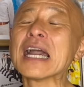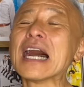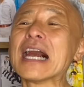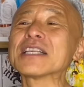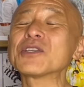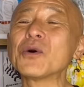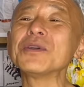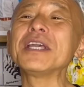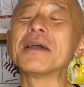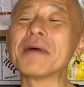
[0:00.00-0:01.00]
あ、そう
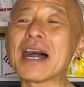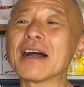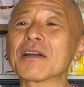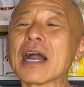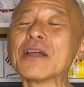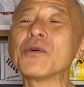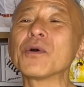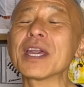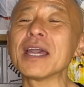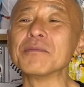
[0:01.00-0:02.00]
いえば、あの
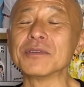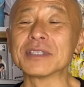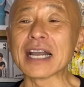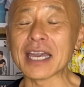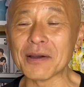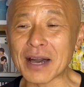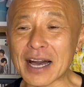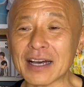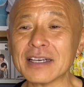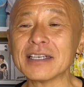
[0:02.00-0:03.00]
ゲームだけは、